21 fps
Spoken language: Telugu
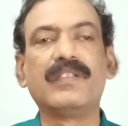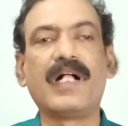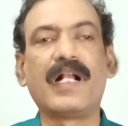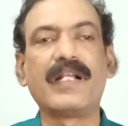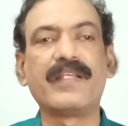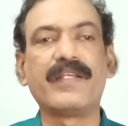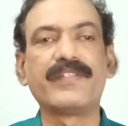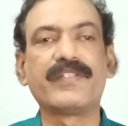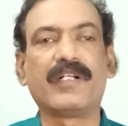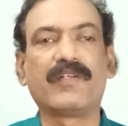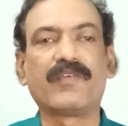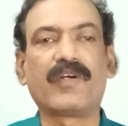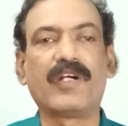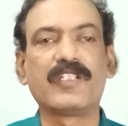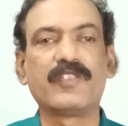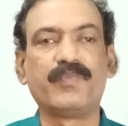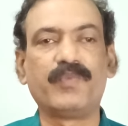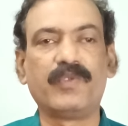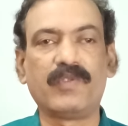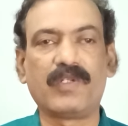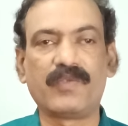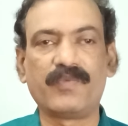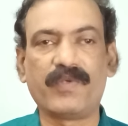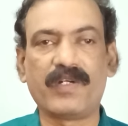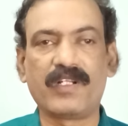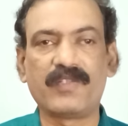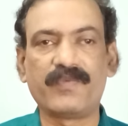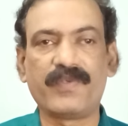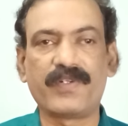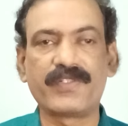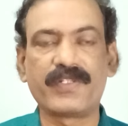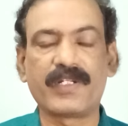దాడి చేసే అవకాశం ఉంది వన్
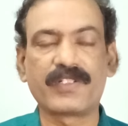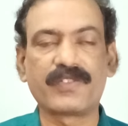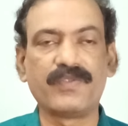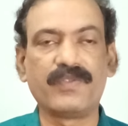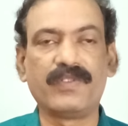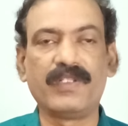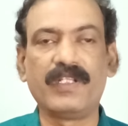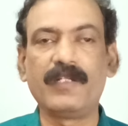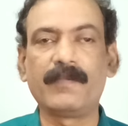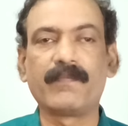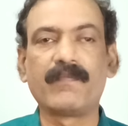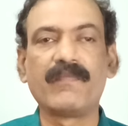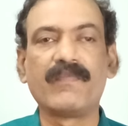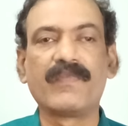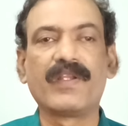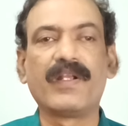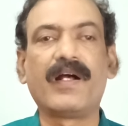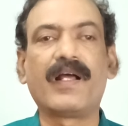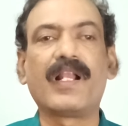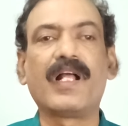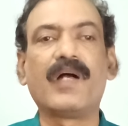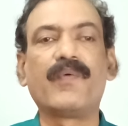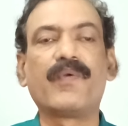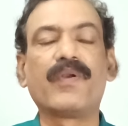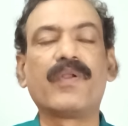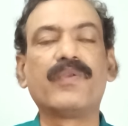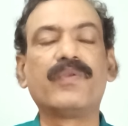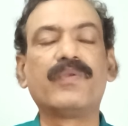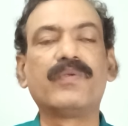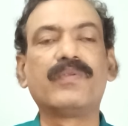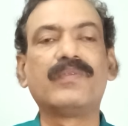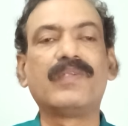ఫార్టీ ఫోర్ సెక్షన్ ఉంది అలా
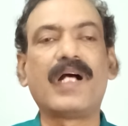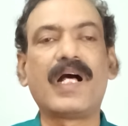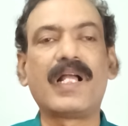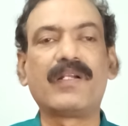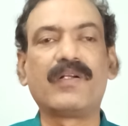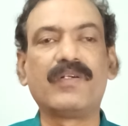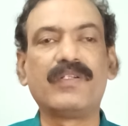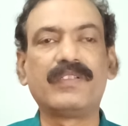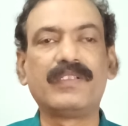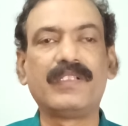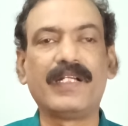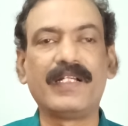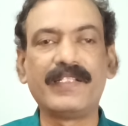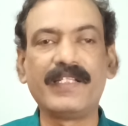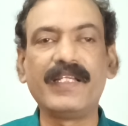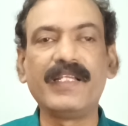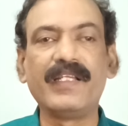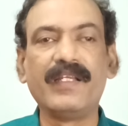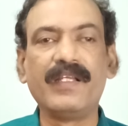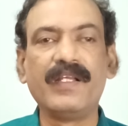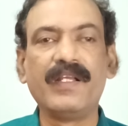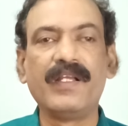ఉండొద్దు నాలుగో తేదీ